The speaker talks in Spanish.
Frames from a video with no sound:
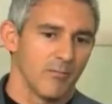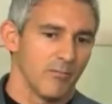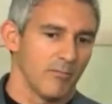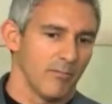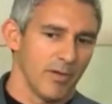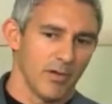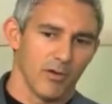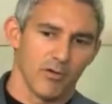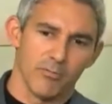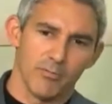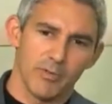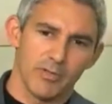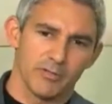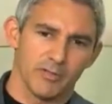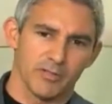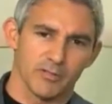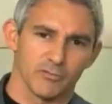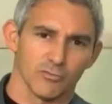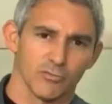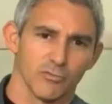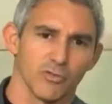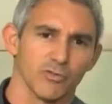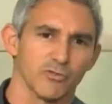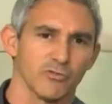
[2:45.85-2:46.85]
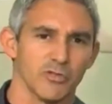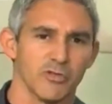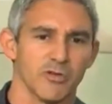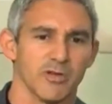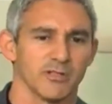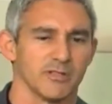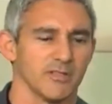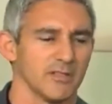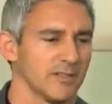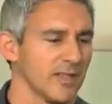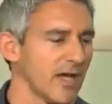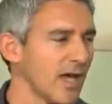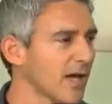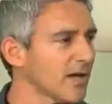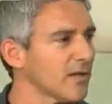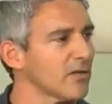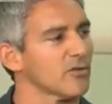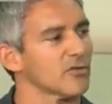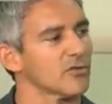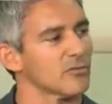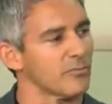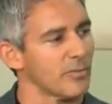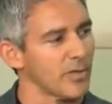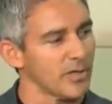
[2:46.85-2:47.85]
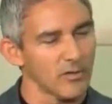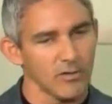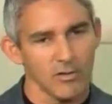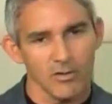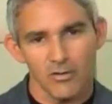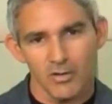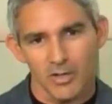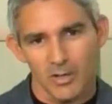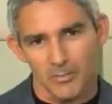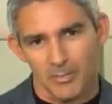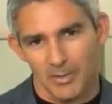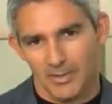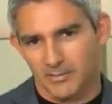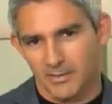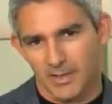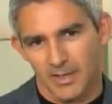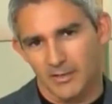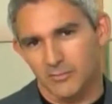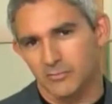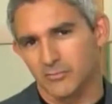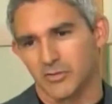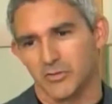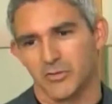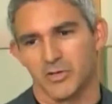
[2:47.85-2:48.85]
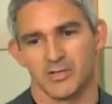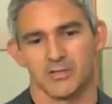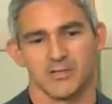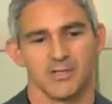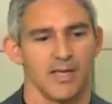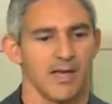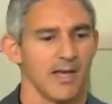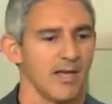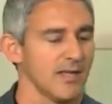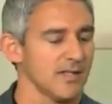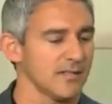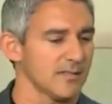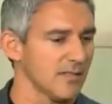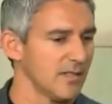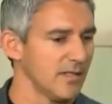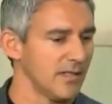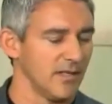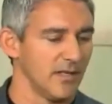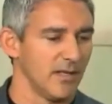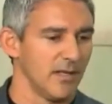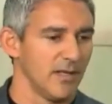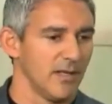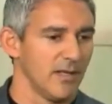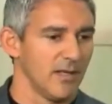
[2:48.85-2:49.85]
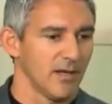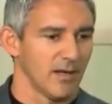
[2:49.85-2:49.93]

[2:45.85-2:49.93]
Veo mis estudios universitarios, veo lo que pasa en las universidades y